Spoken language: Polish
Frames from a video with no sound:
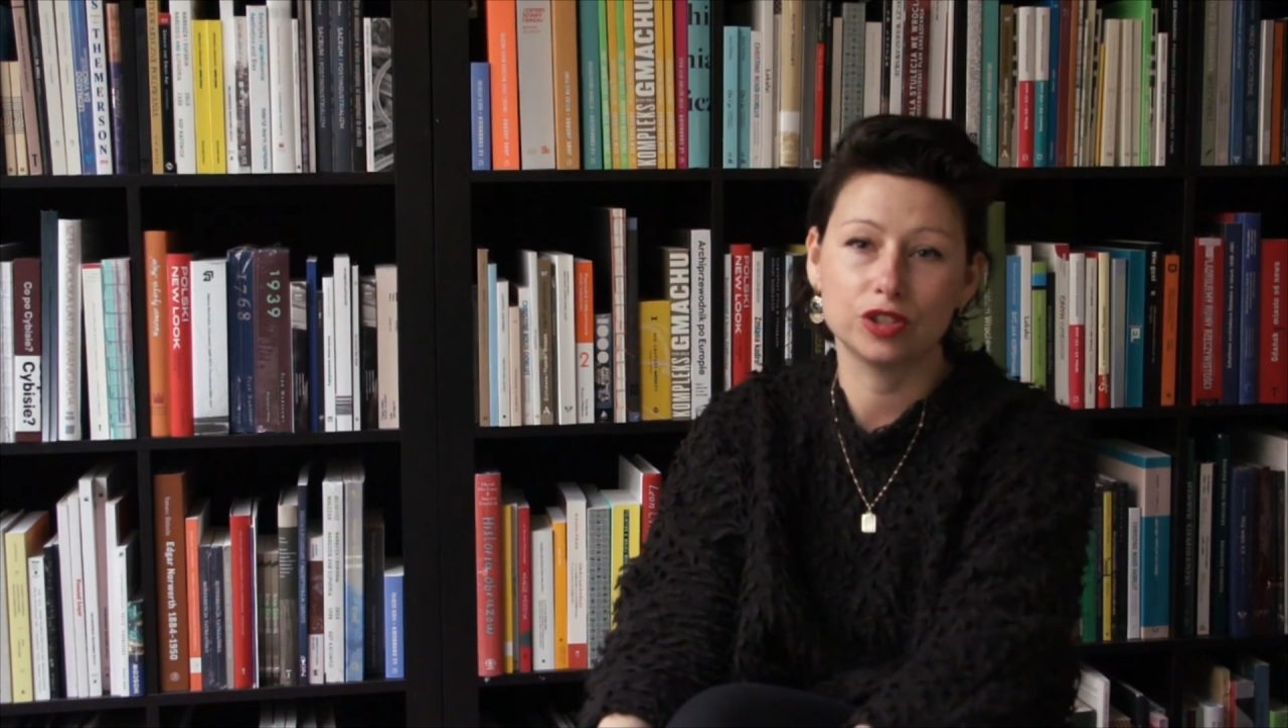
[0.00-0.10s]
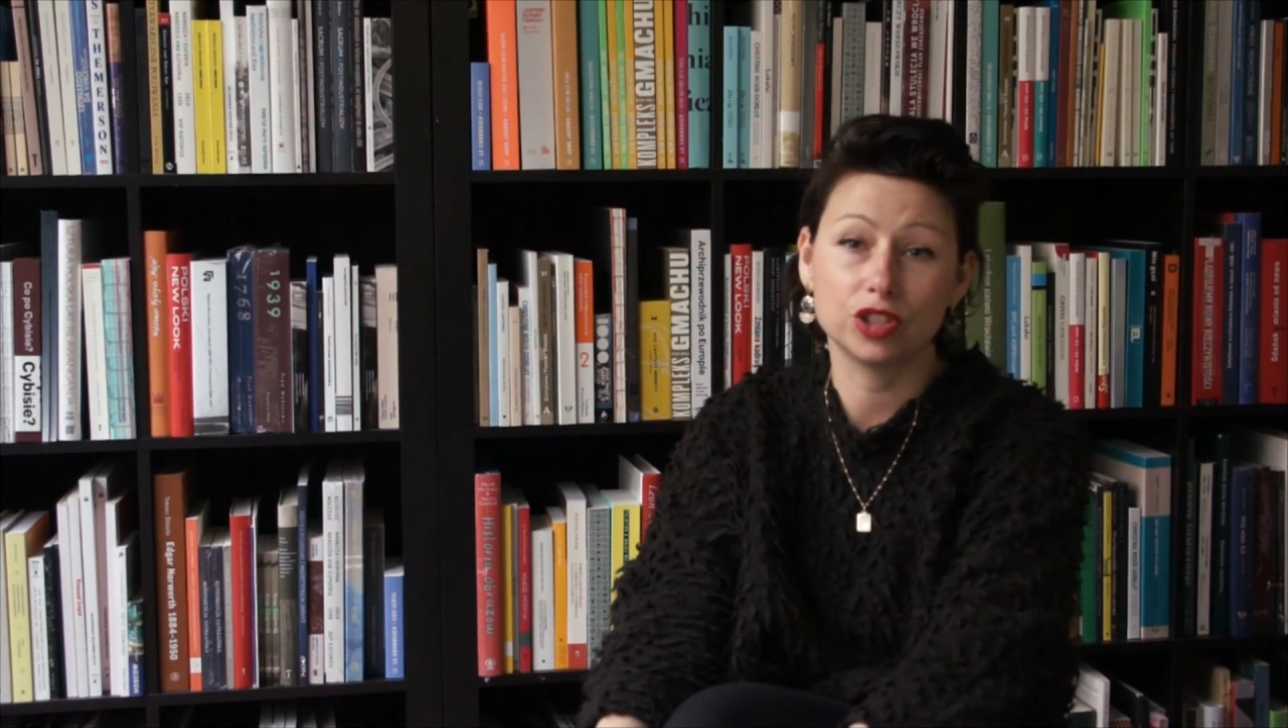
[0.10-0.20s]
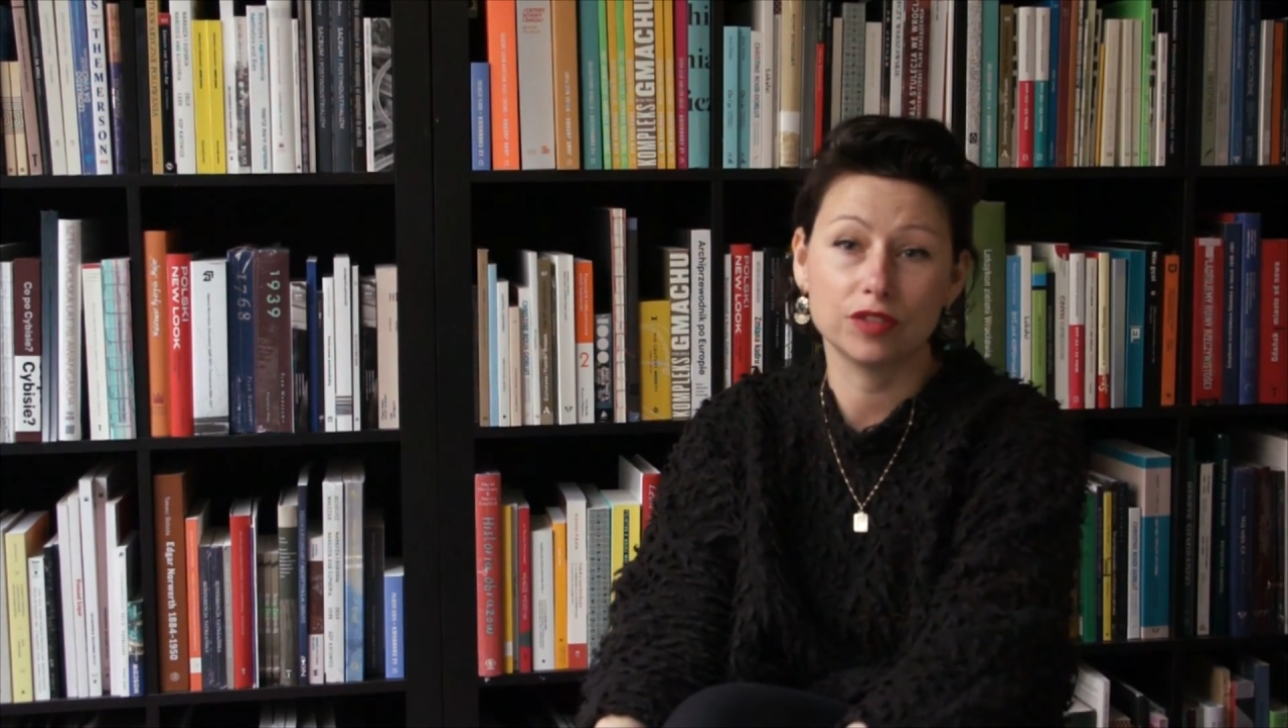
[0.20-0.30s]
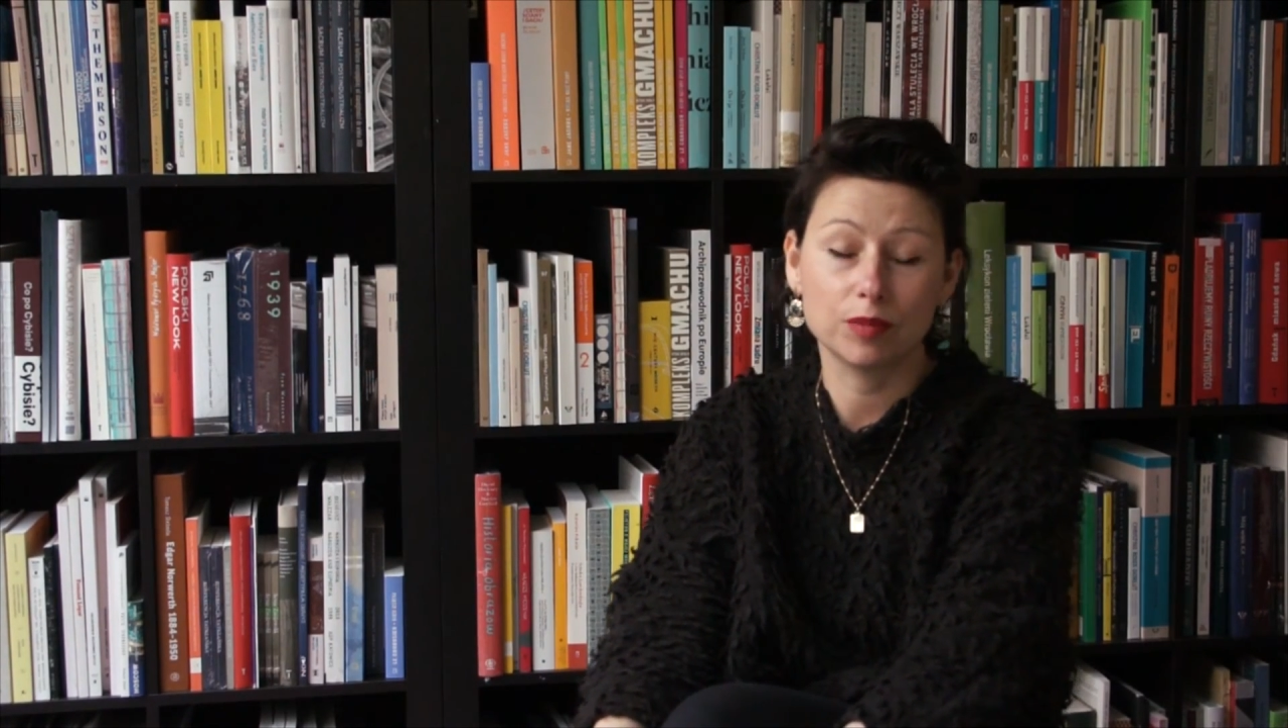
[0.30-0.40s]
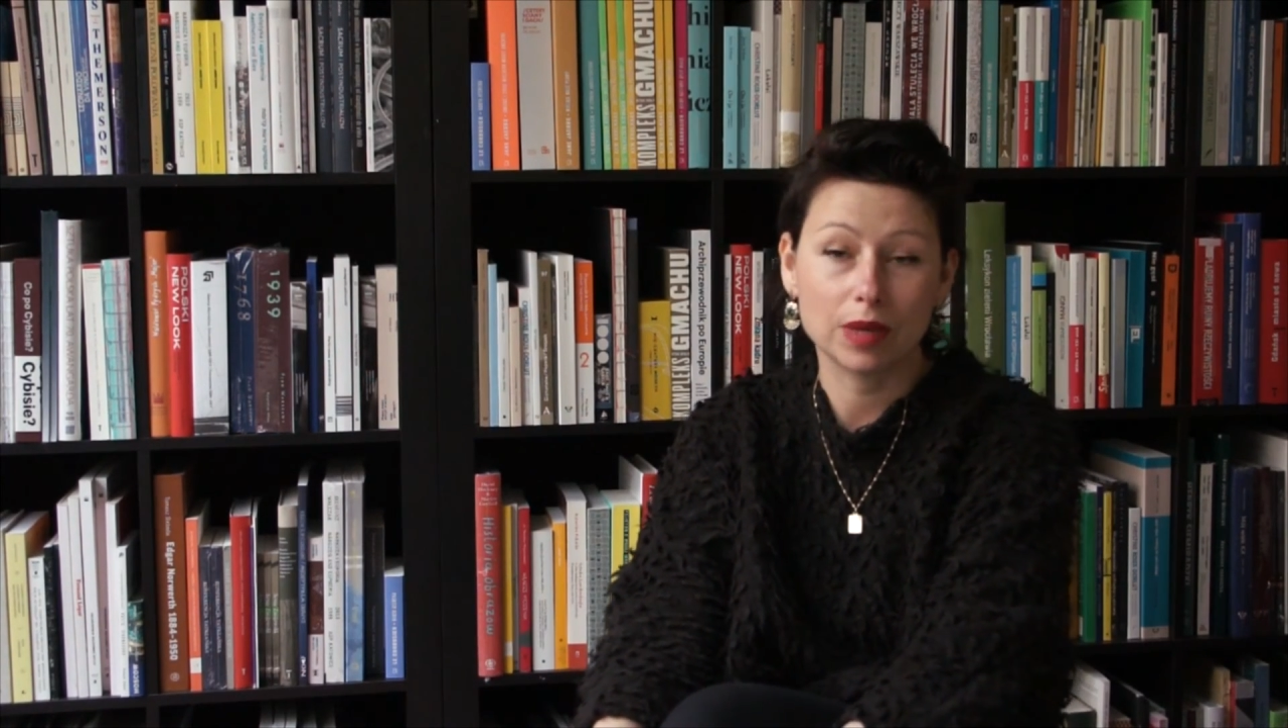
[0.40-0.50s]

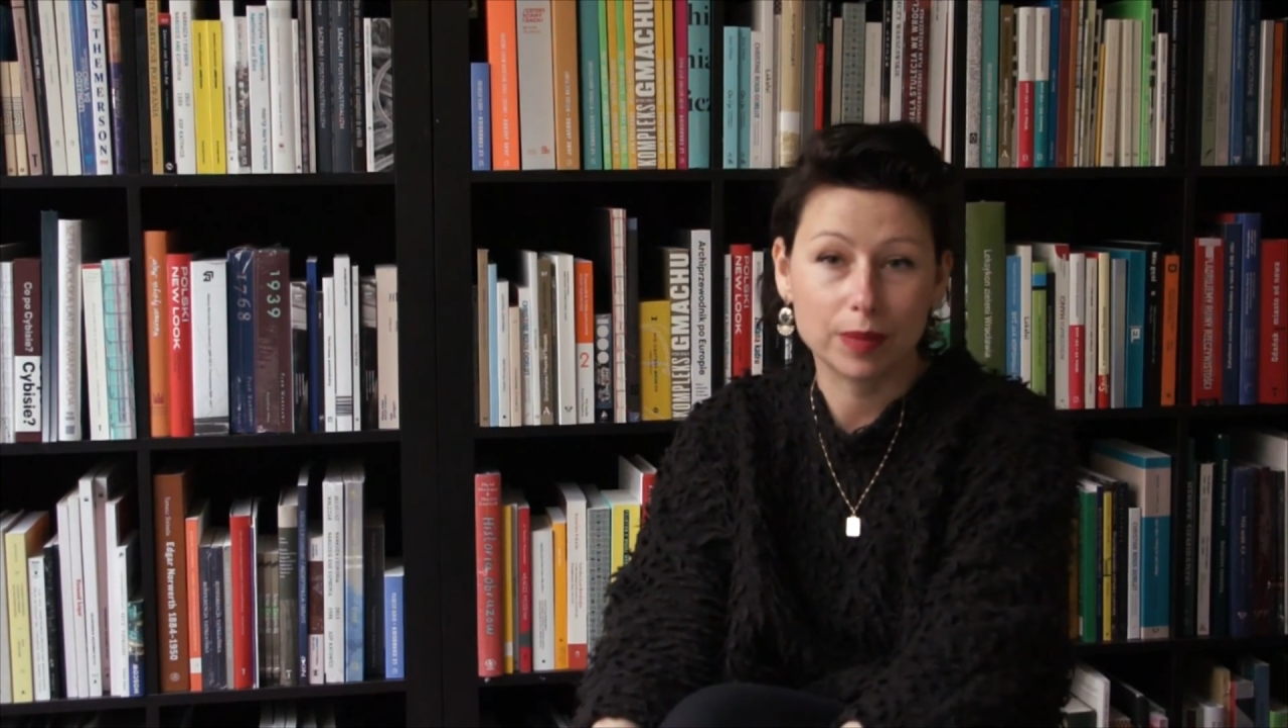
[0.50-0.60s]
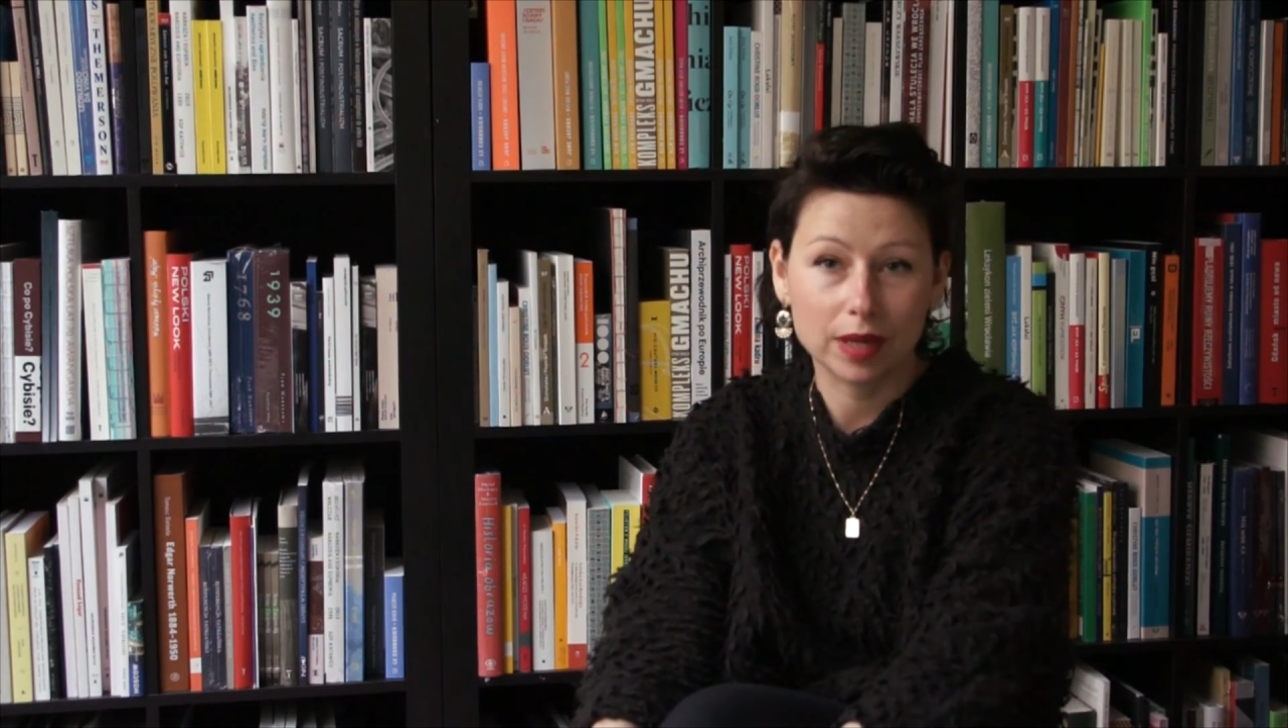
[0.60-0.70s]
drzewo ma